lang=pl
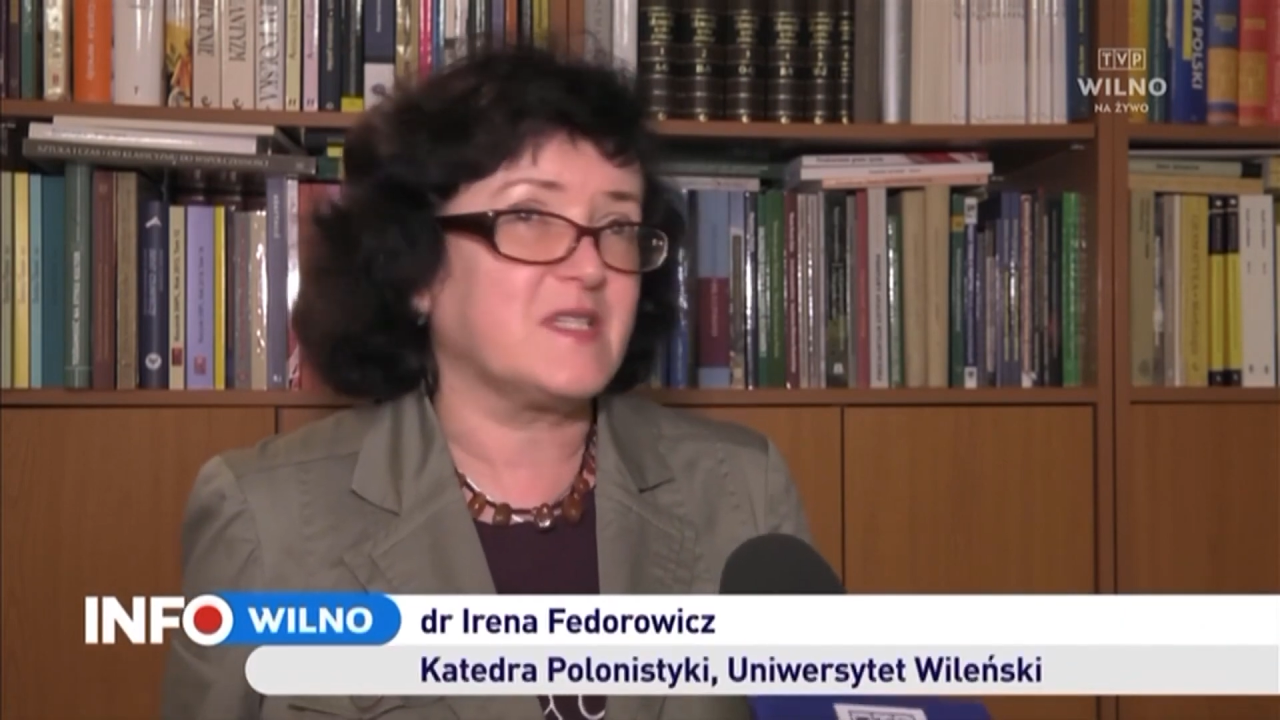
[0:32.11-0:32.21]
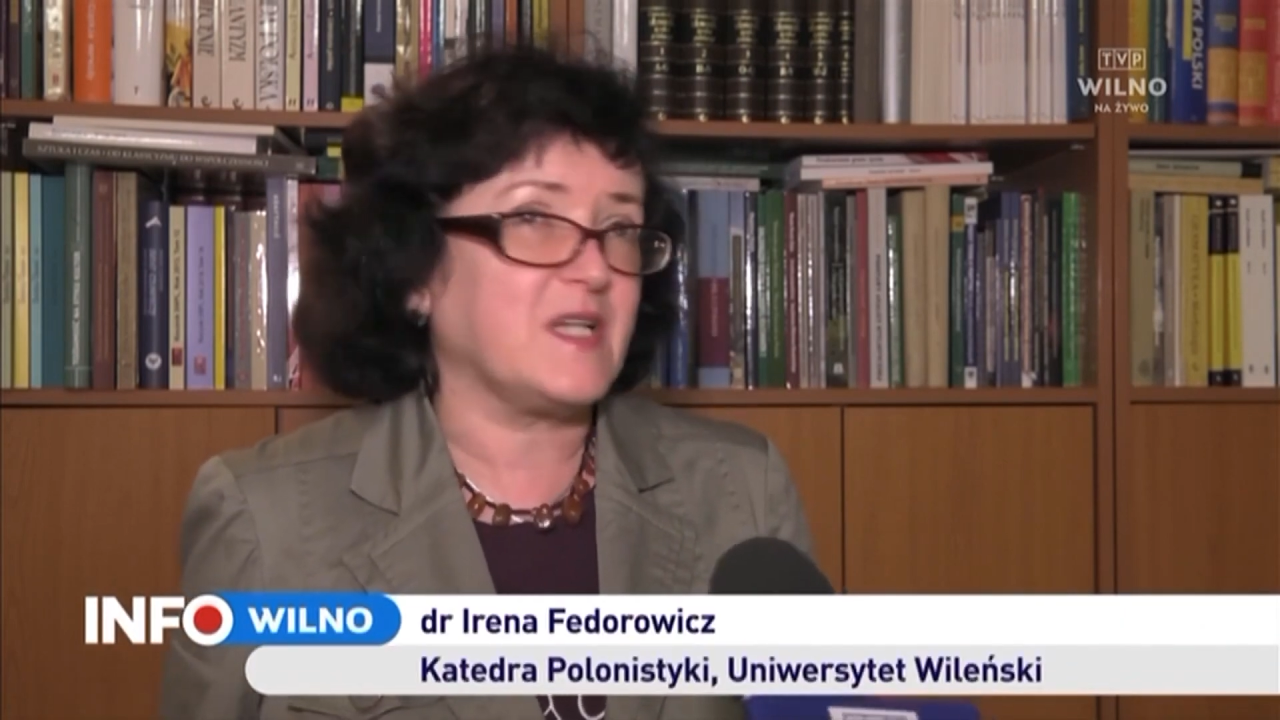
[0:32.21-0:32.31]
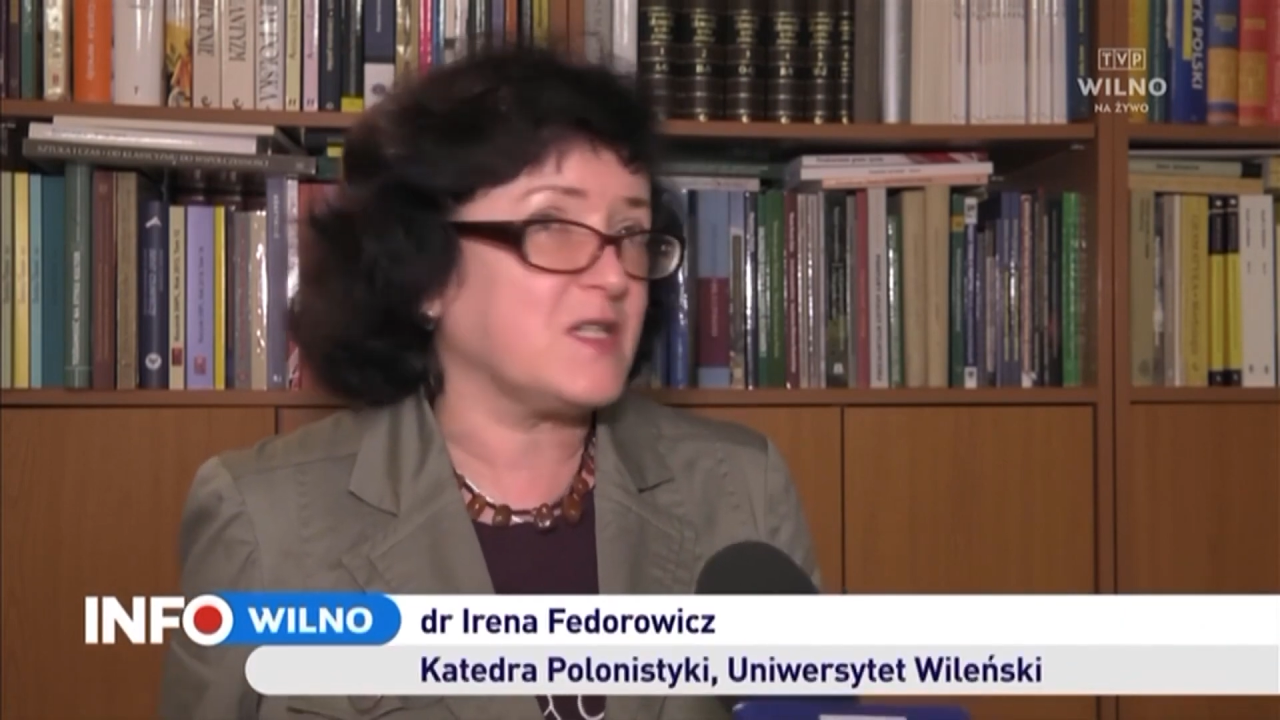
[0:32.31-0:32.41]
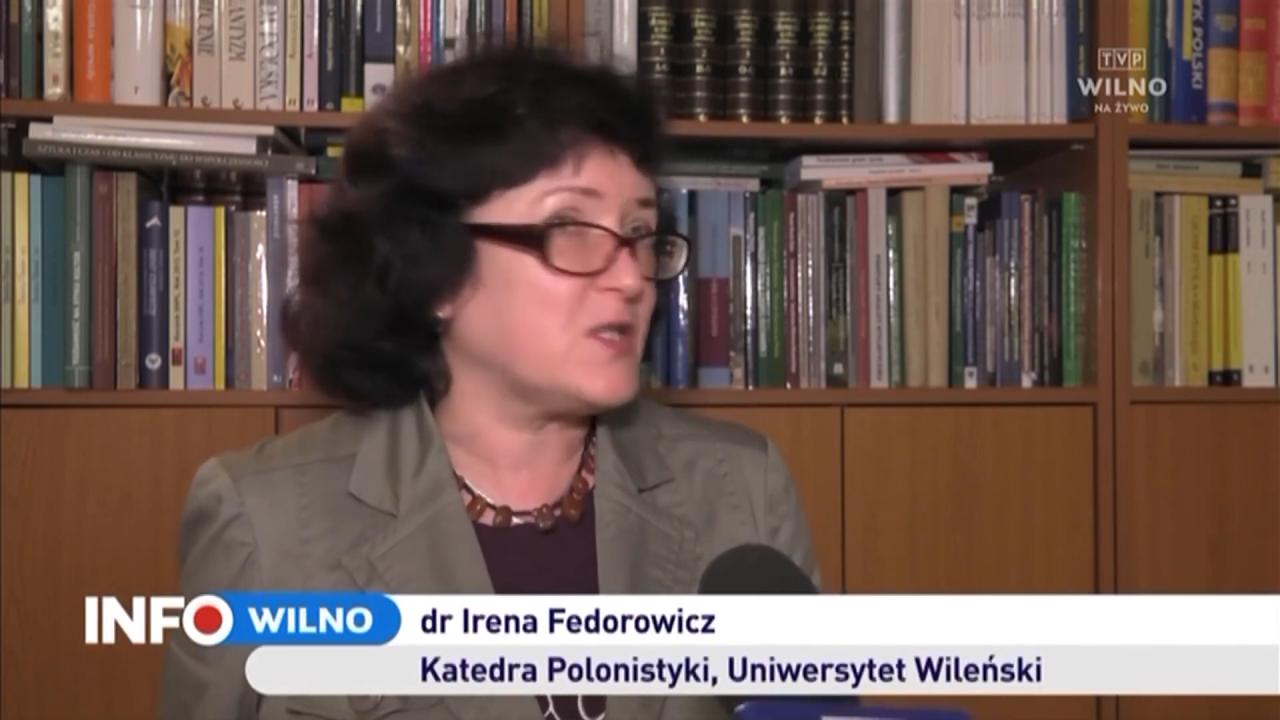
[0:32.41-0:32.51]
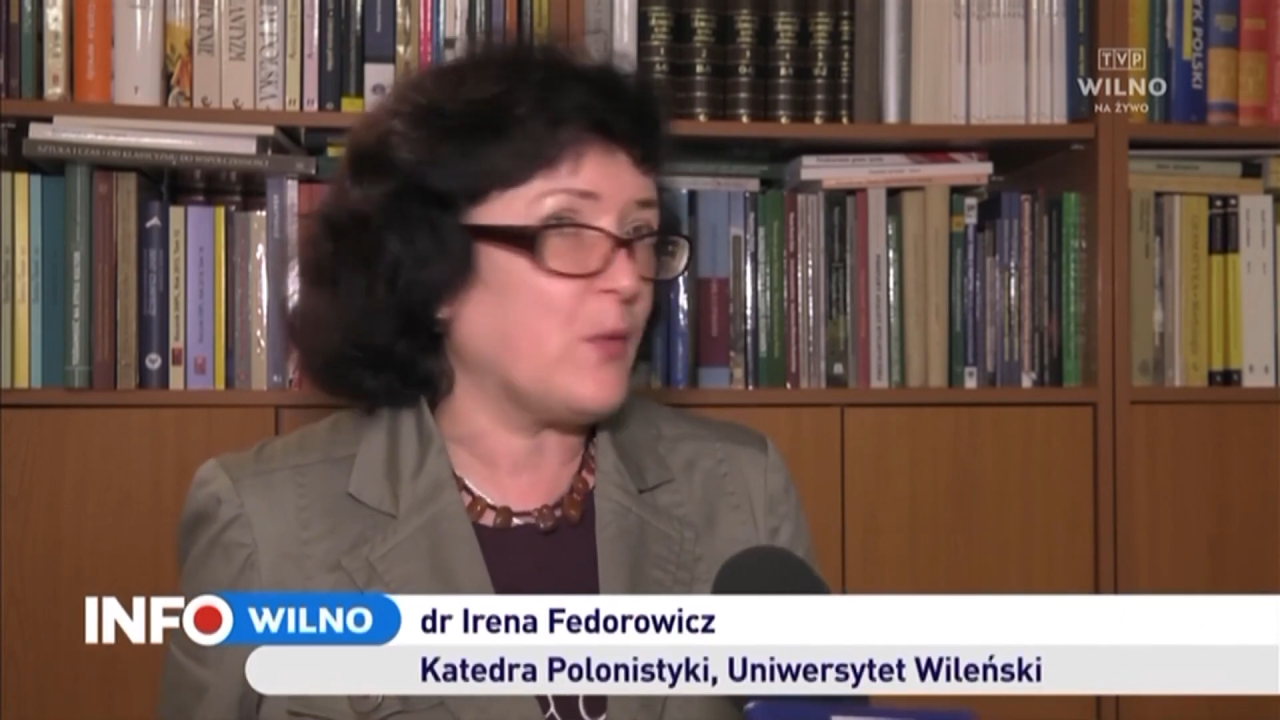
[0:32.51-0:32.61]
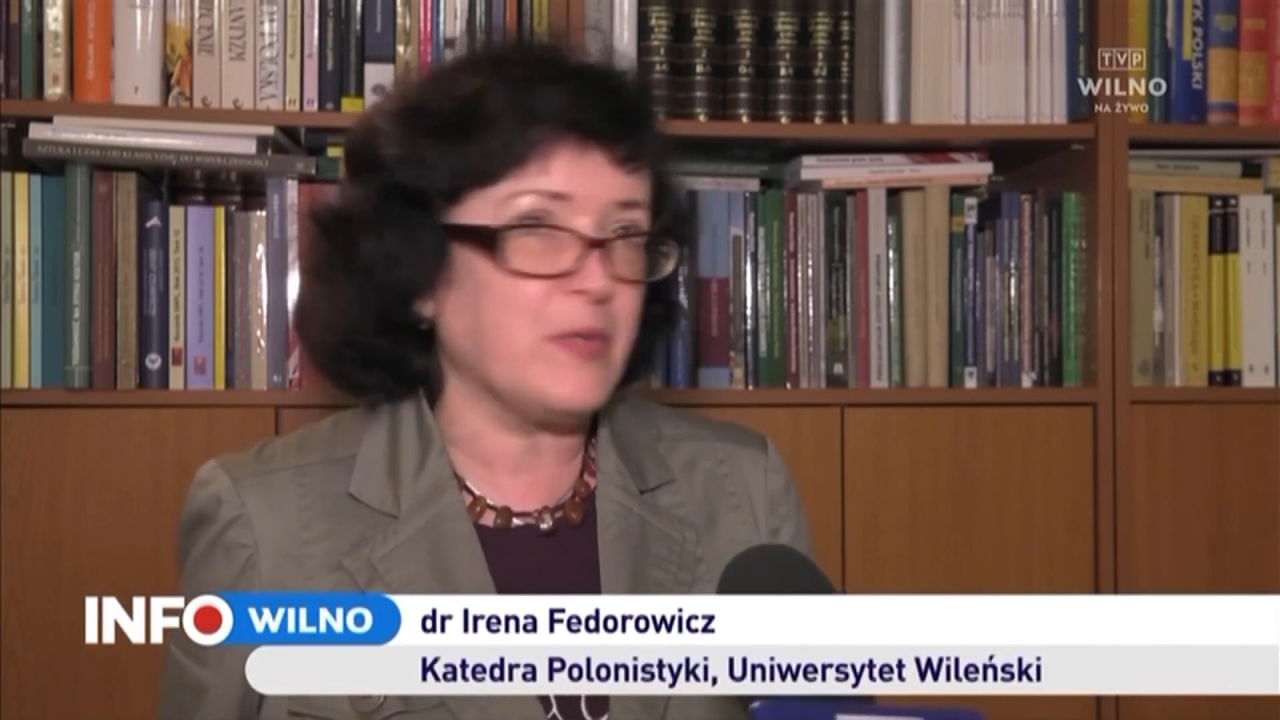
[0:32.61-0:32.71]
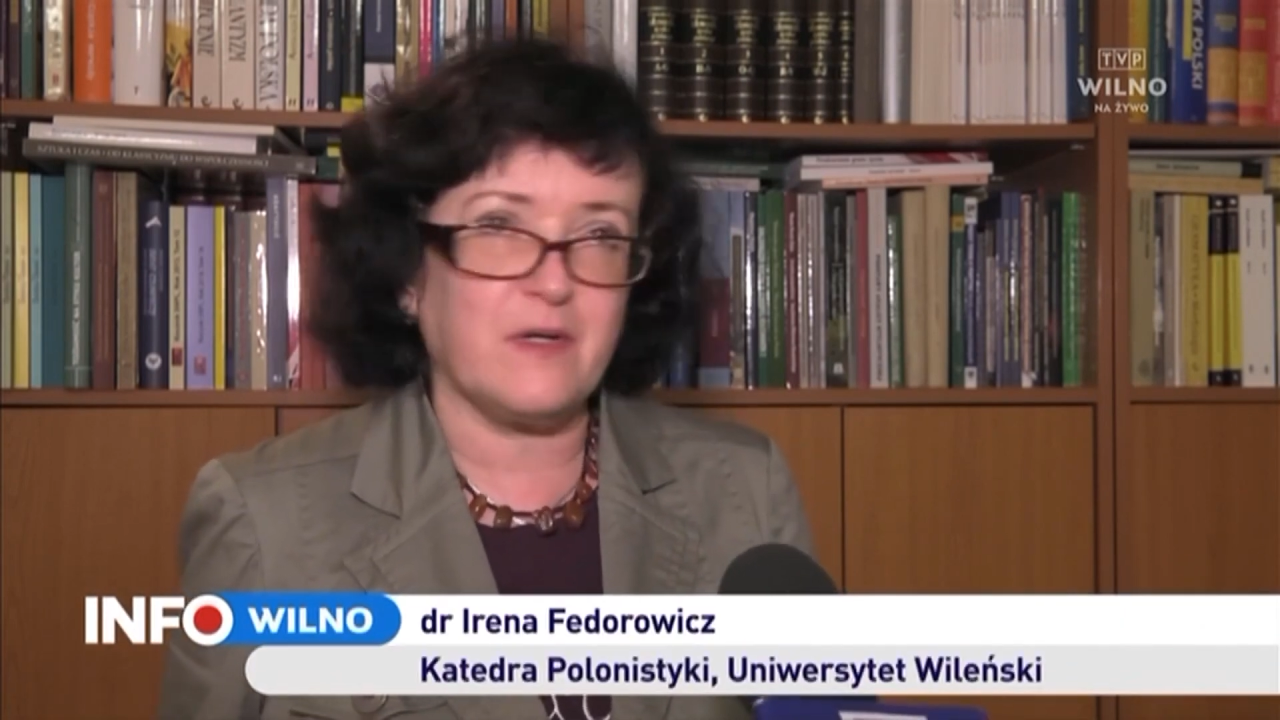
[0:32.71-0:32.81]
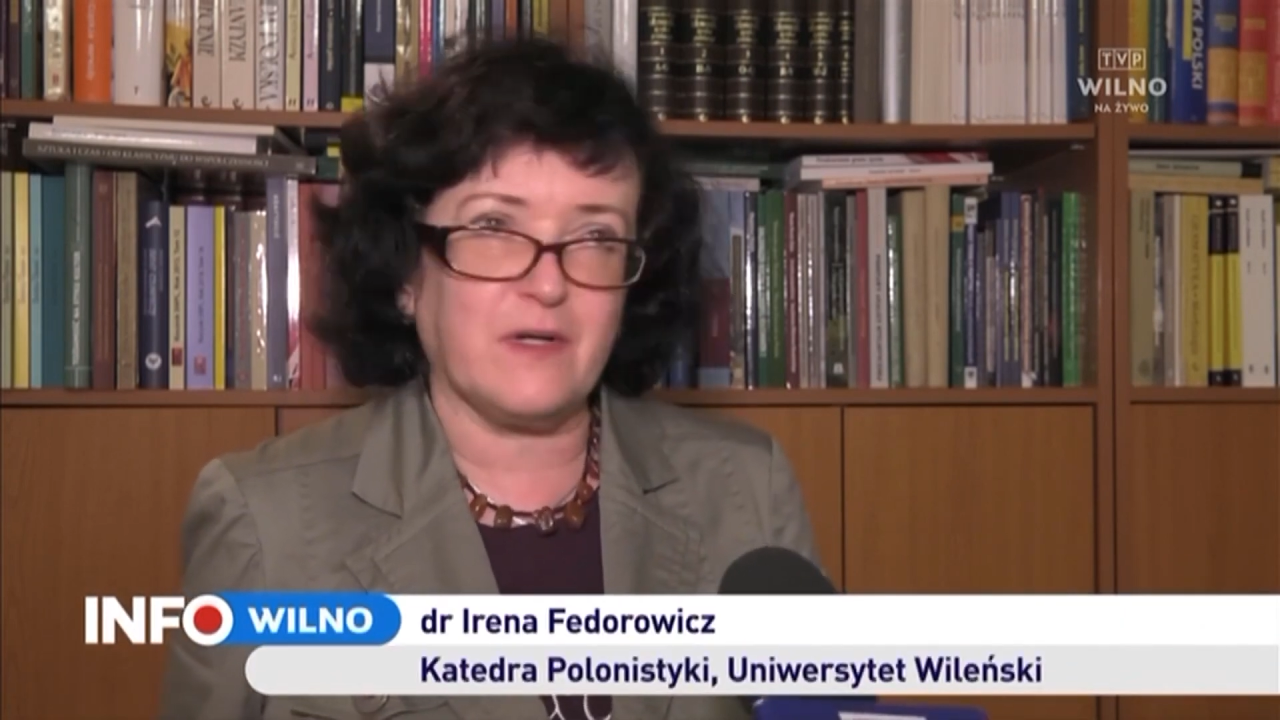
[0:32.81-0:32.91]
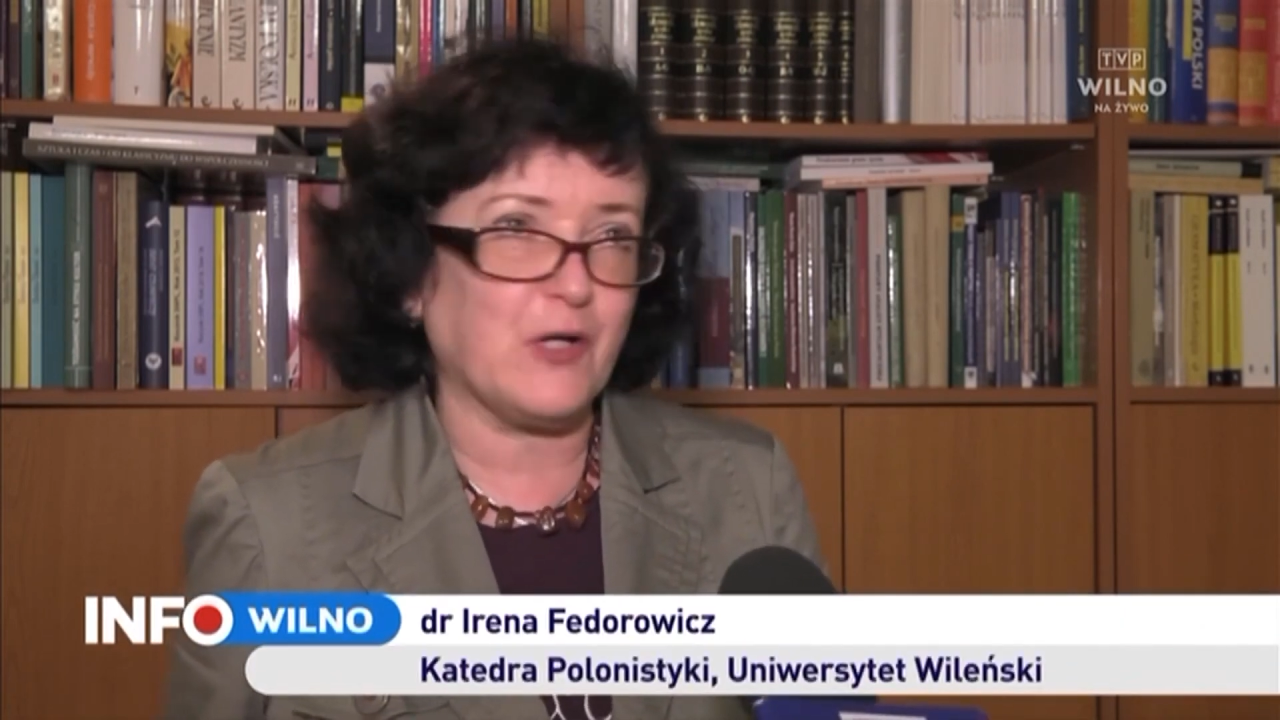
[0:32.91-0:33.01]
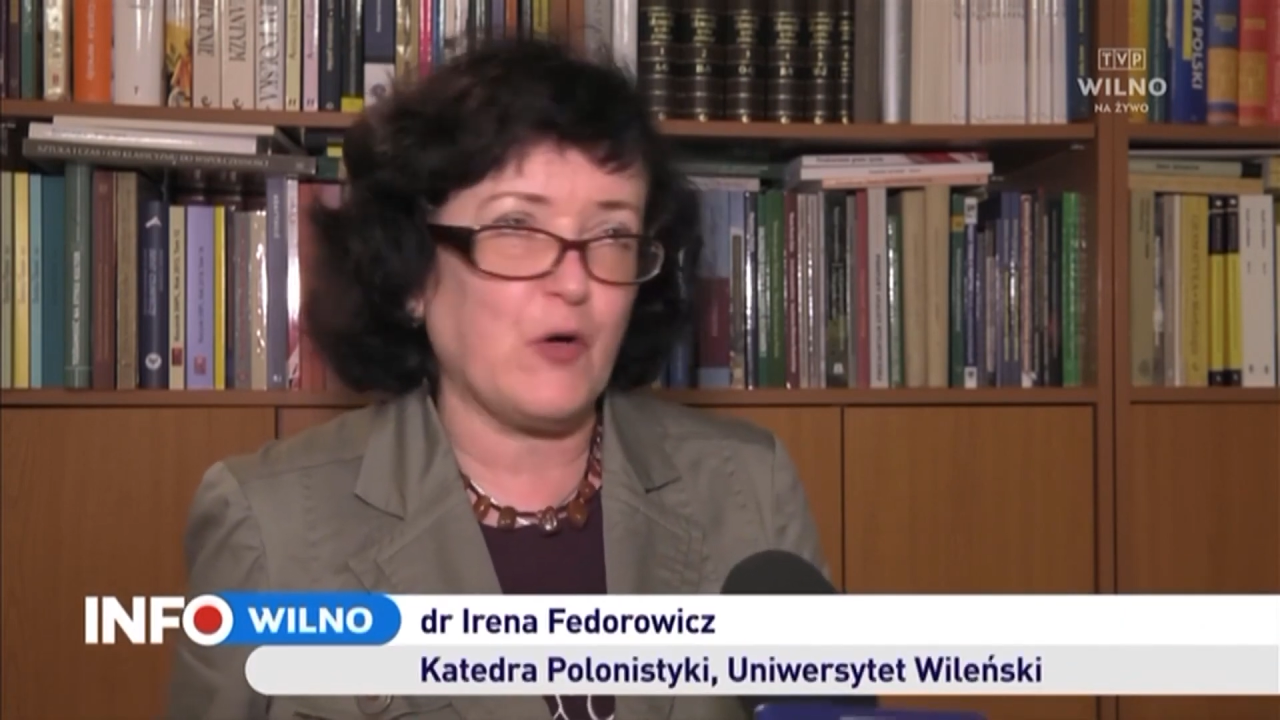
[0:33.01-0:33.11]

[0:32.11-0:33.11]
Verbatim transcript: zasoby